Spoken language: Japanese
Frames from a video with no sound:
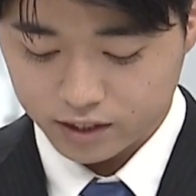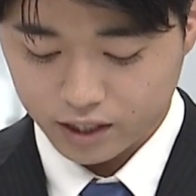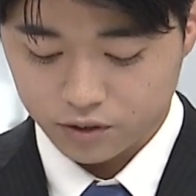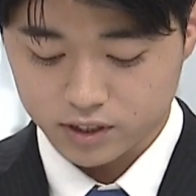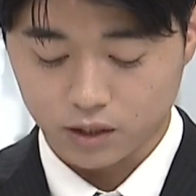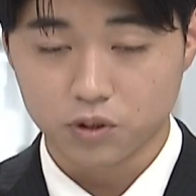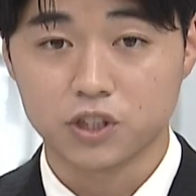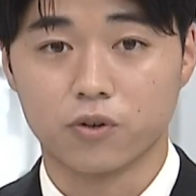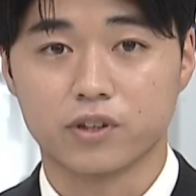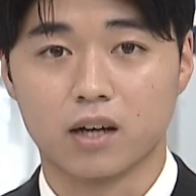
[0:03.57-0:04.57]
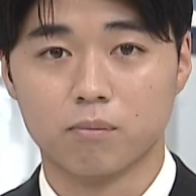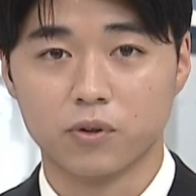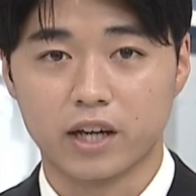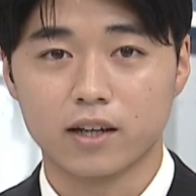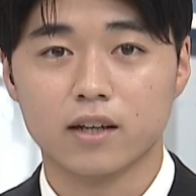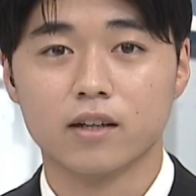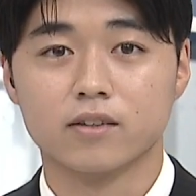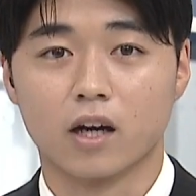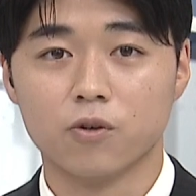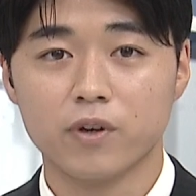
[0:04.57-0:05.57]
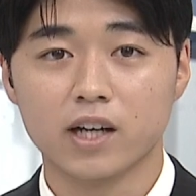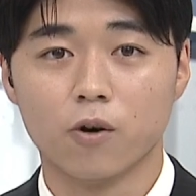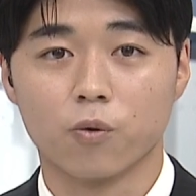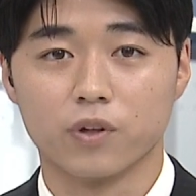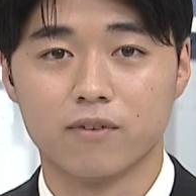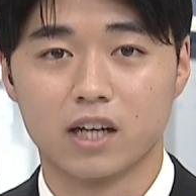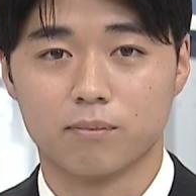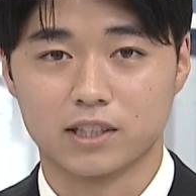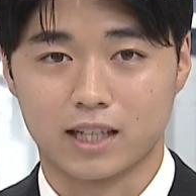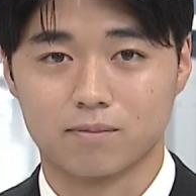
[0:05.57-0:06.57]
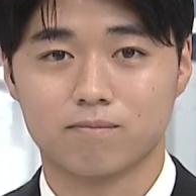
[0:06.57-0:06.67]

入れている佐渡市の田んぼで田植えが行われました